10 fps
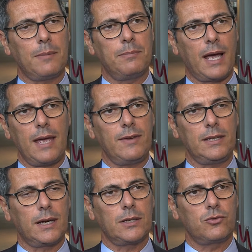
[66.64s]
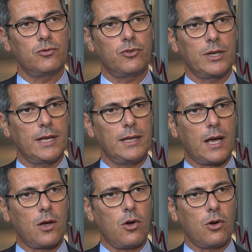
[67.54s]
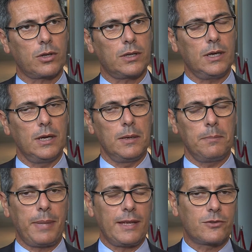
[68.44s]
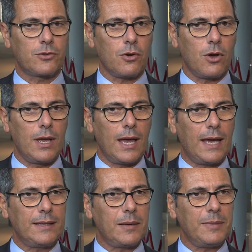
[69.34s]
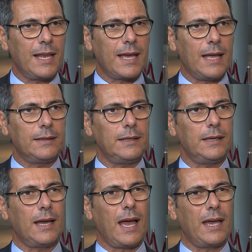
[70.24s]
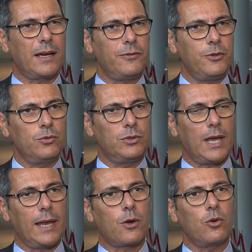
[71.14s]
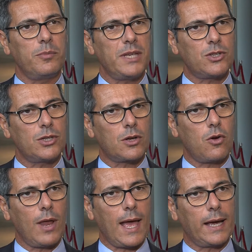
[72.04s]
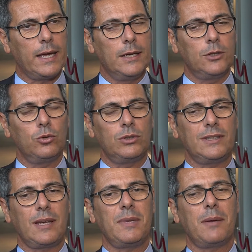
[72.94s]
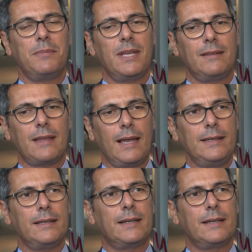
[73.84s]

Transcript: a breve di raggiungere gli accordi penso ai temi legati ai rifiuti, all'economia circolare, tutti temi ambientali di